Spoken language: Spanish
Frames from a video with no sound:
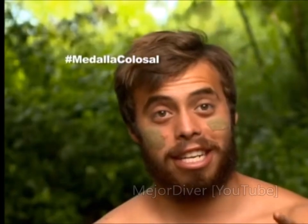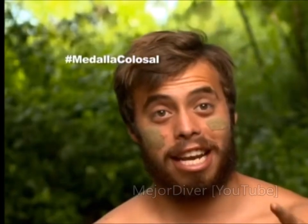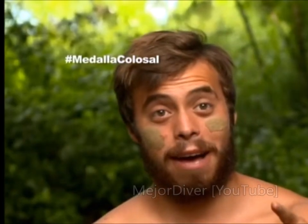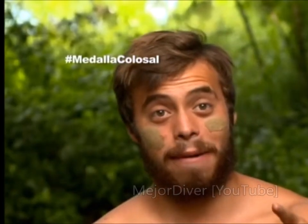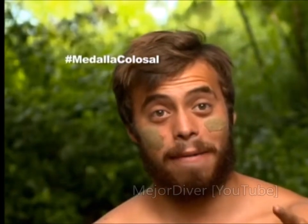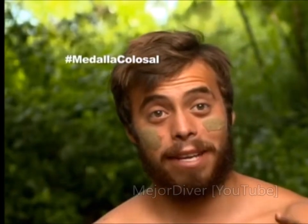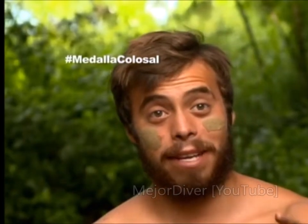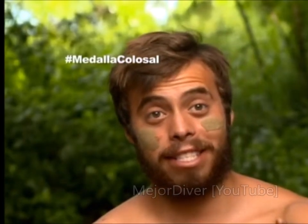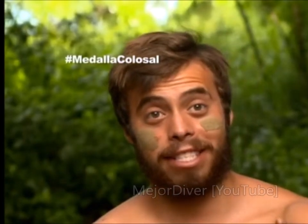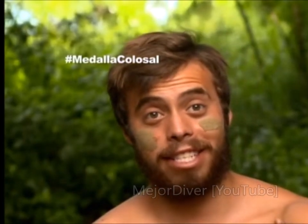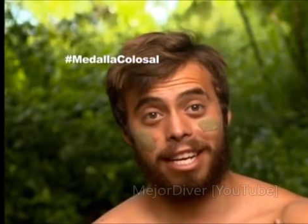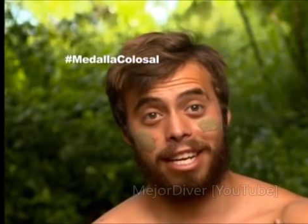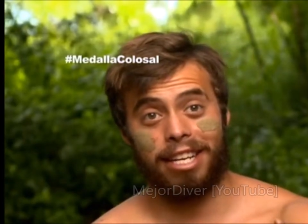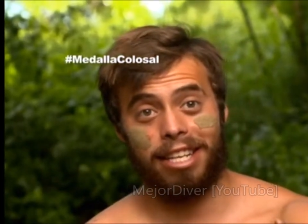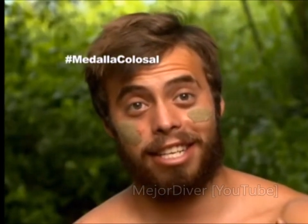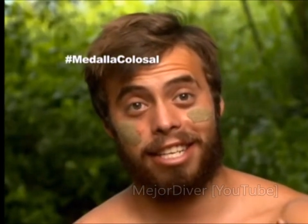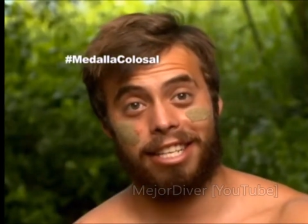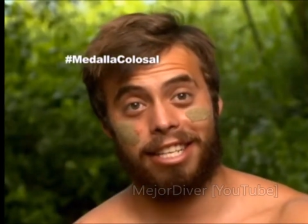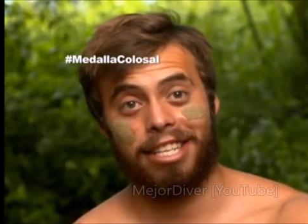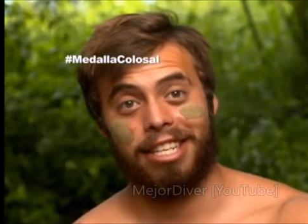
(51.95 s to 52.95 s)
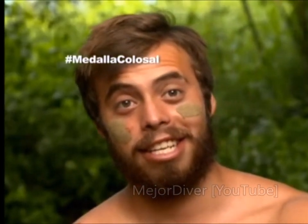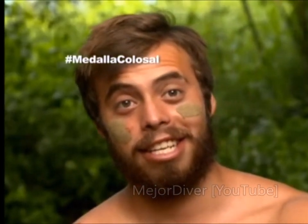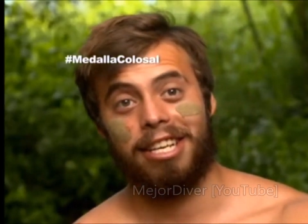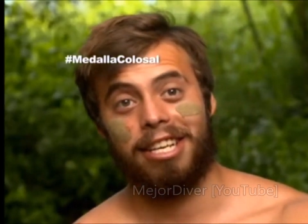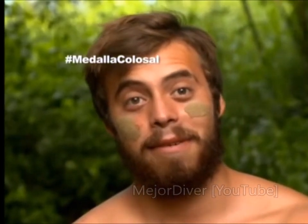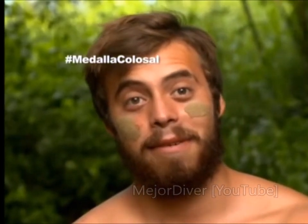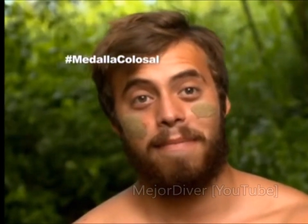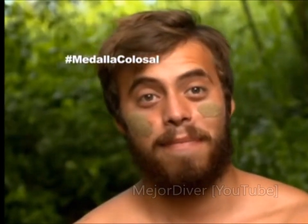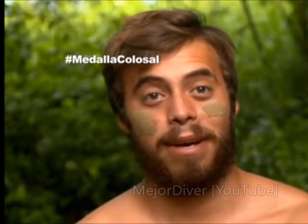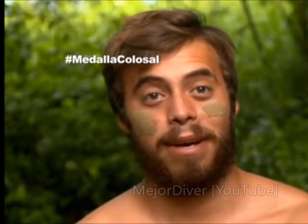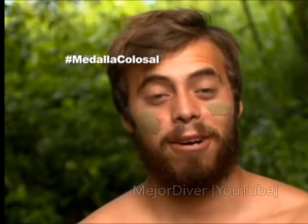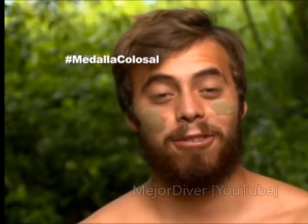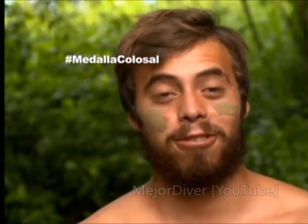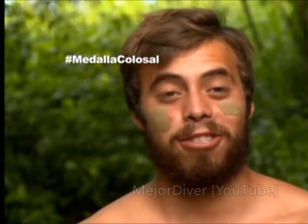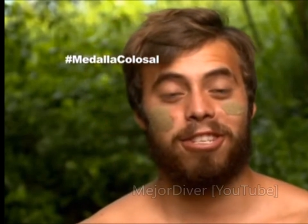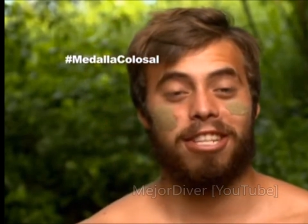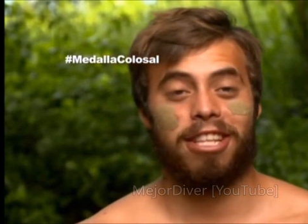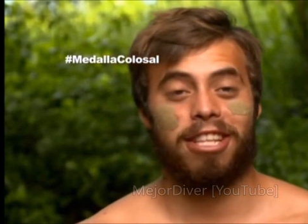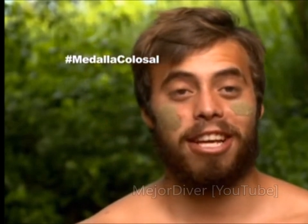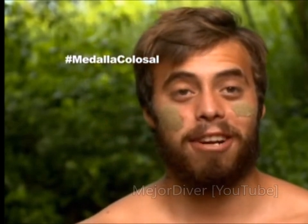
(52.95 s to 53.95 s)
la bestia, me
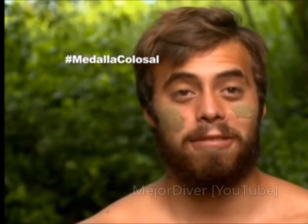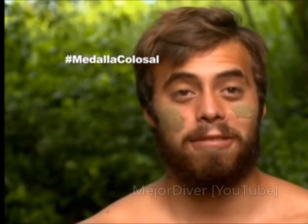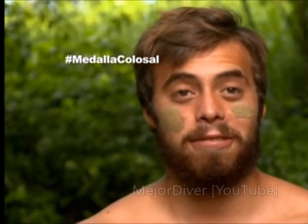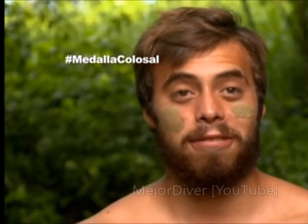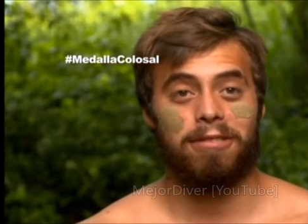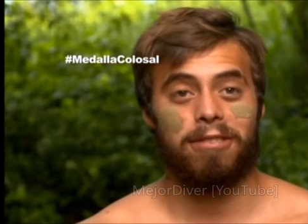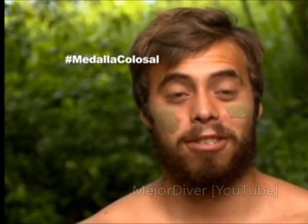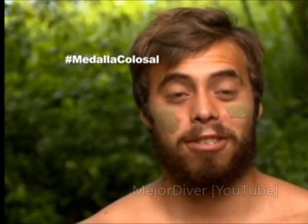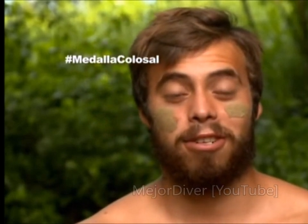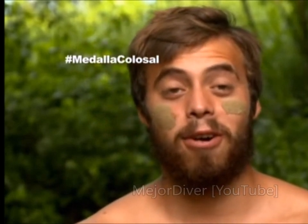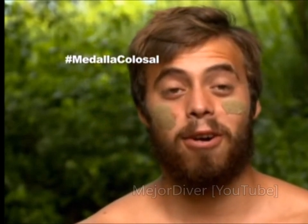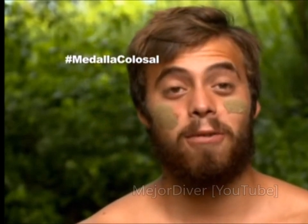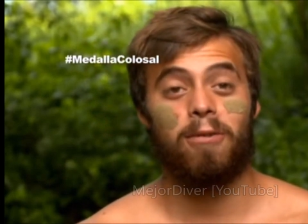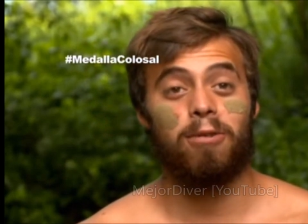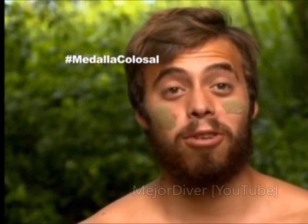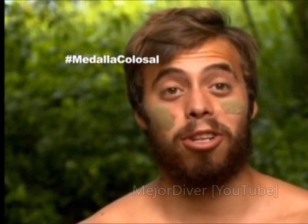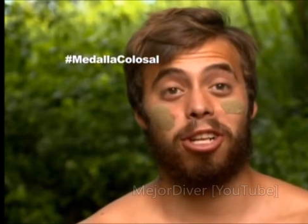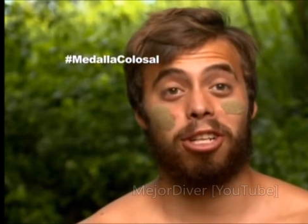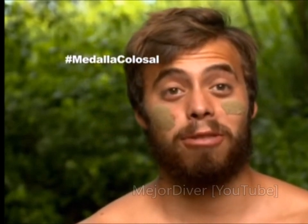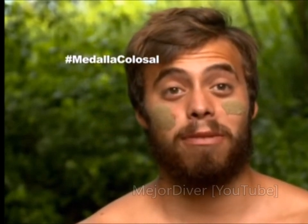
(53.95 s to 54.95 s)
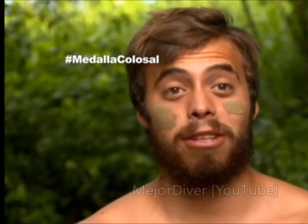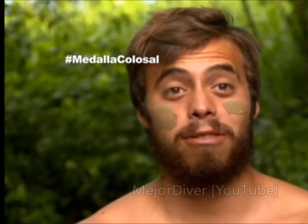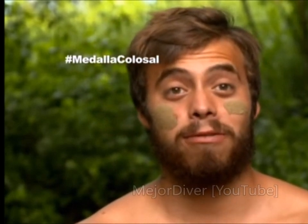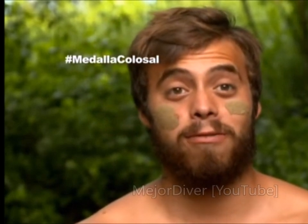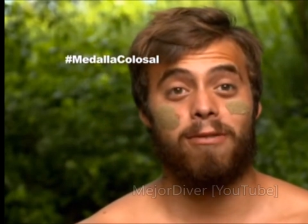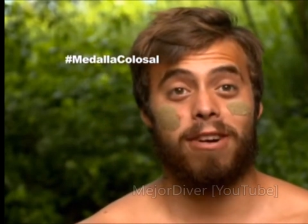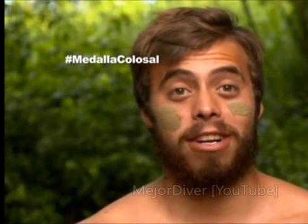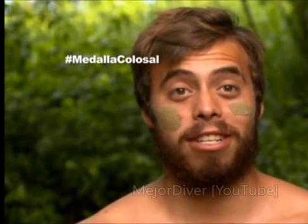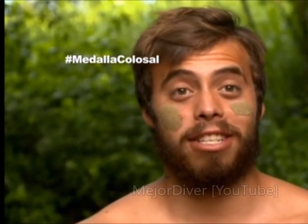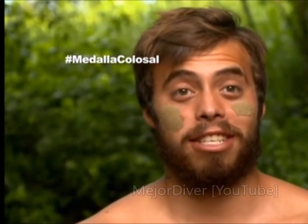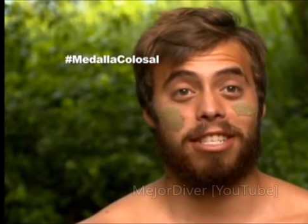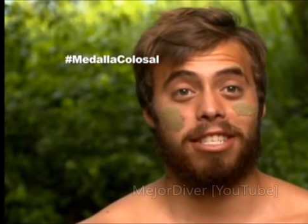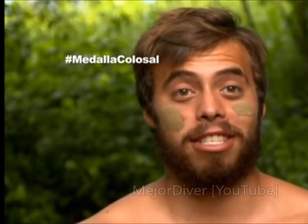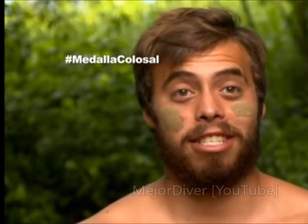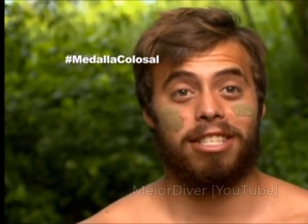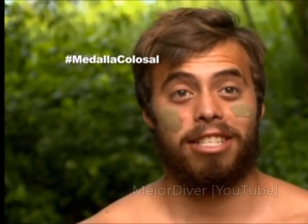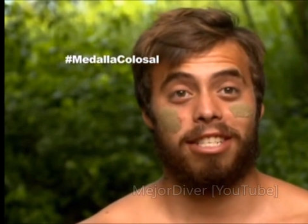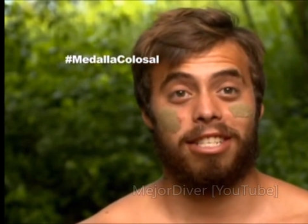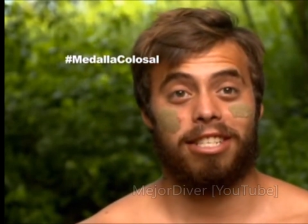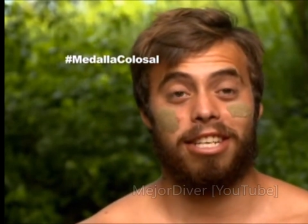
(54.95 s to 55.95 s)
considero no uno de los más fuertes
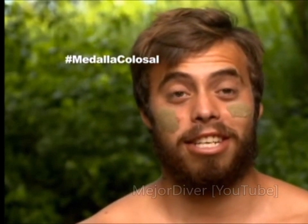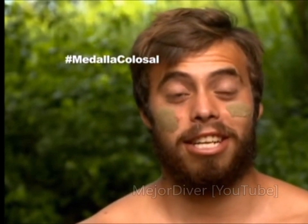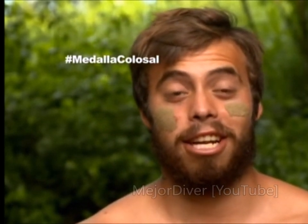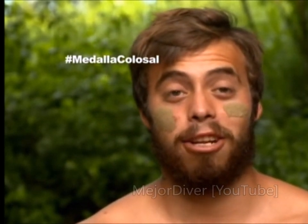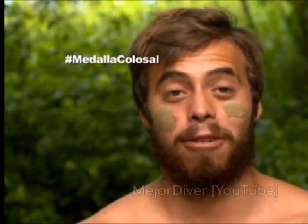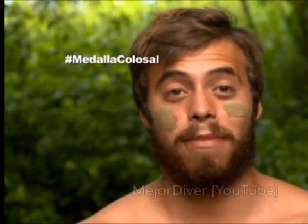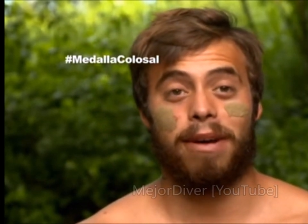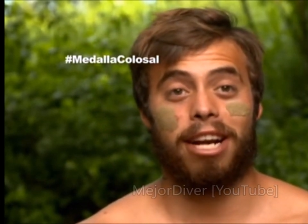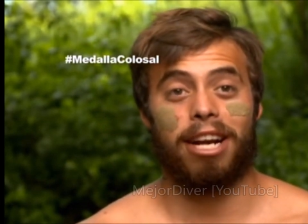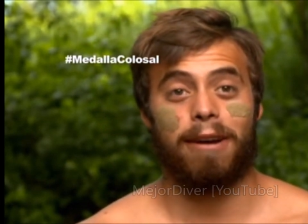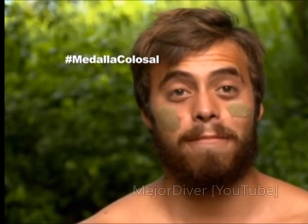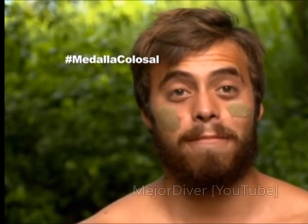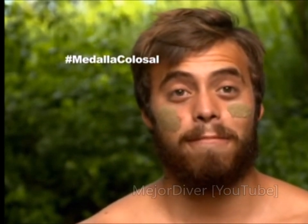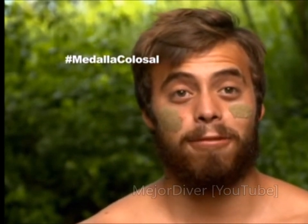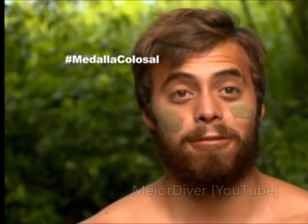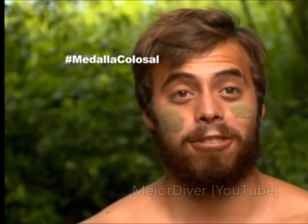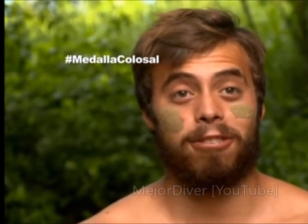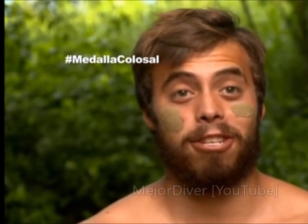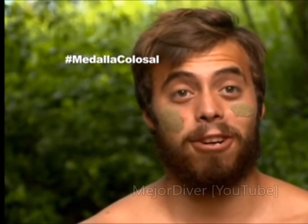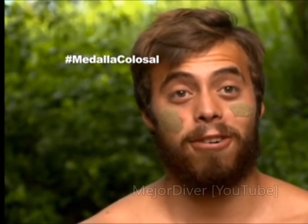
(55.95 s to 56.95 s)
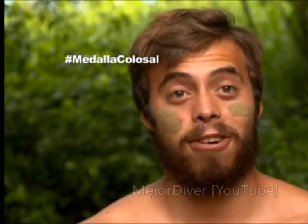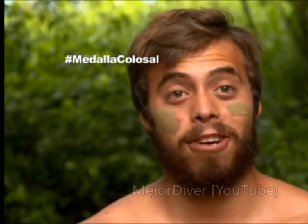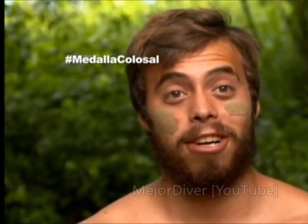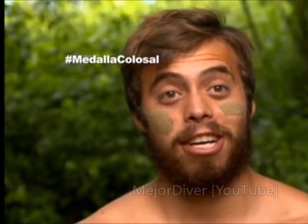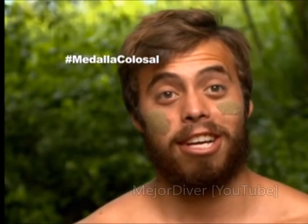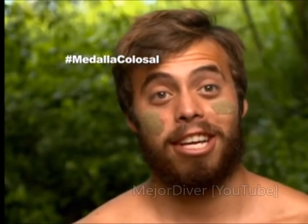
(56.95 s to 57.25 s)
ni los más rápidos, sino